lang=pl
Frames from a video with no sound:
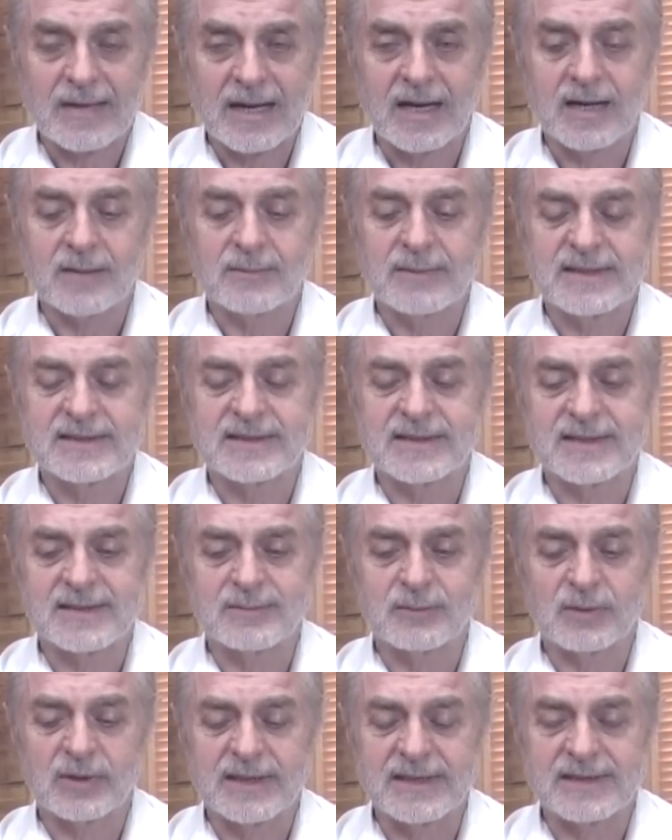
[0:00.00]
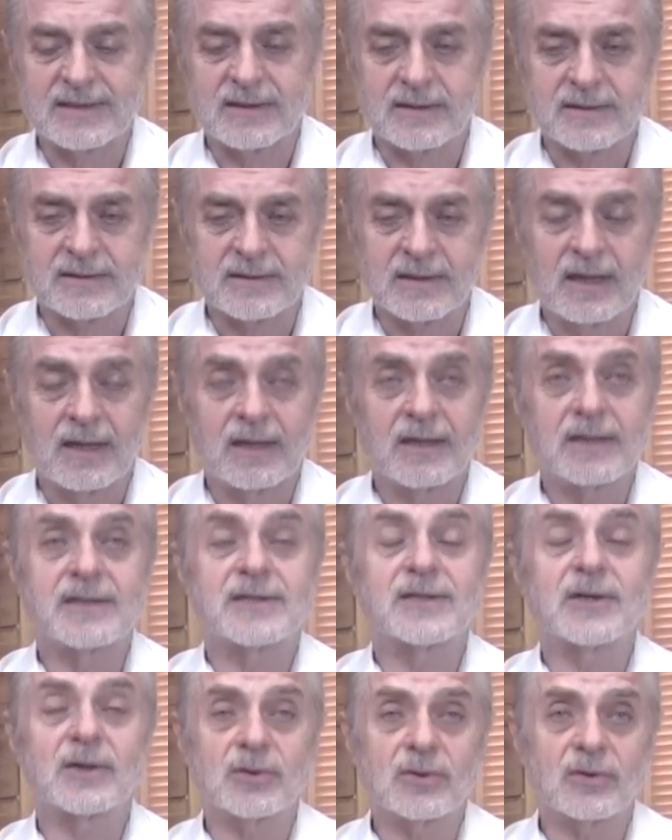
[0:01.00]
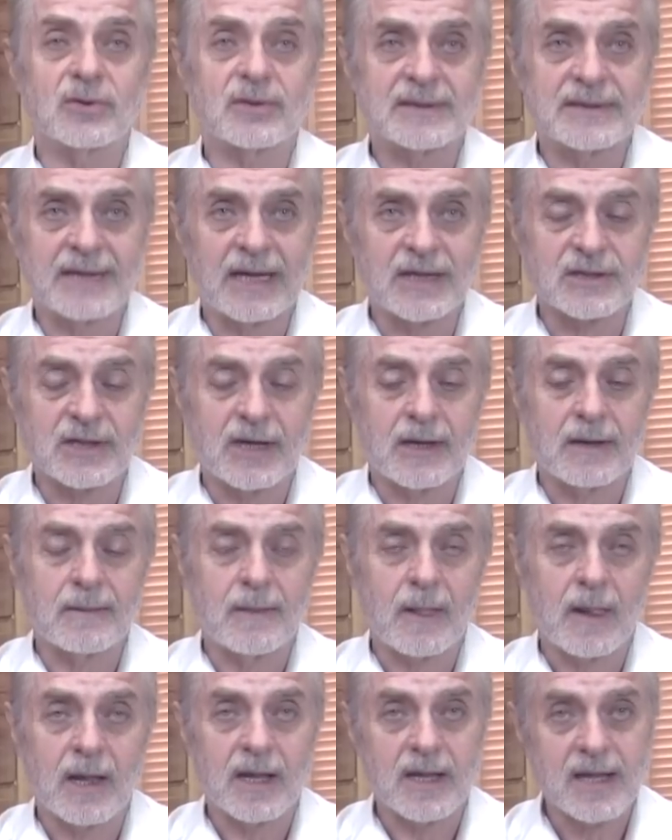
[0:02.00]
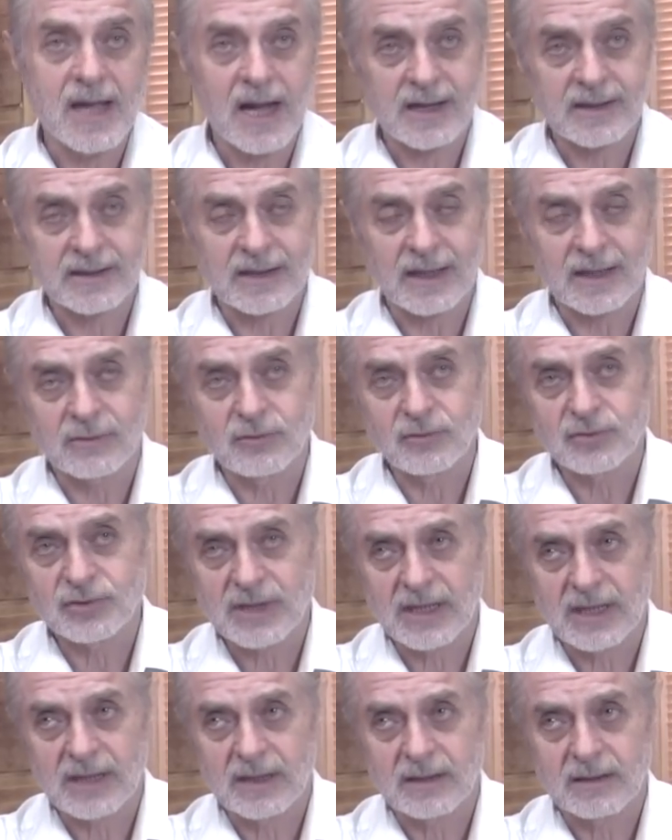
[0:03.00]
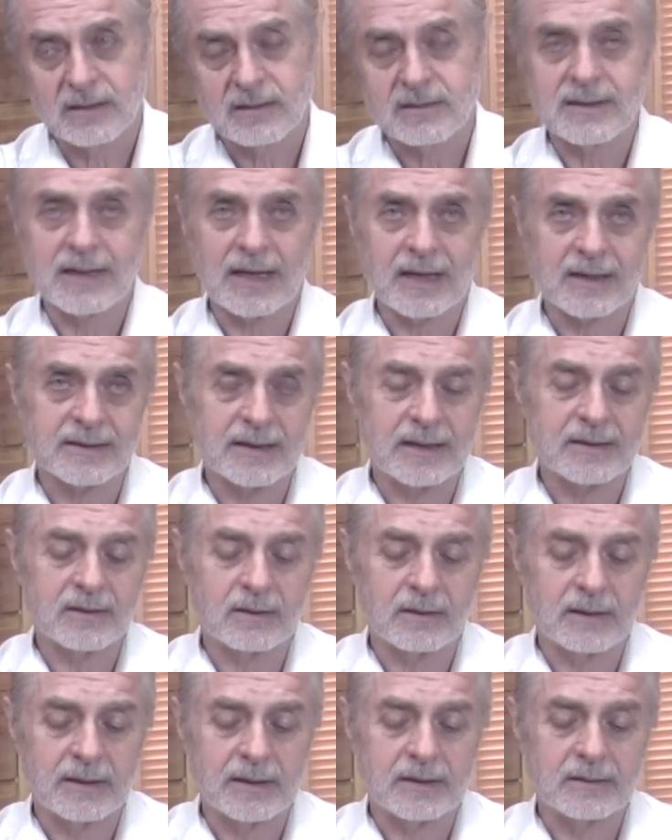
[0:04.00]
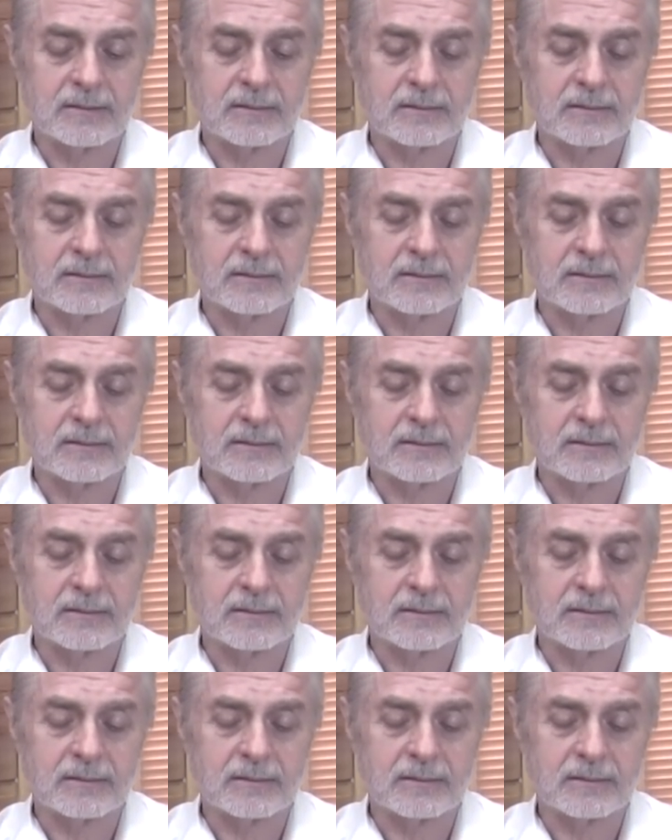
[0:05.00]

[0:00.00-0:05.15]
Hermes Trismegistos. Co to oznacza? Jak na górze, tak na dole.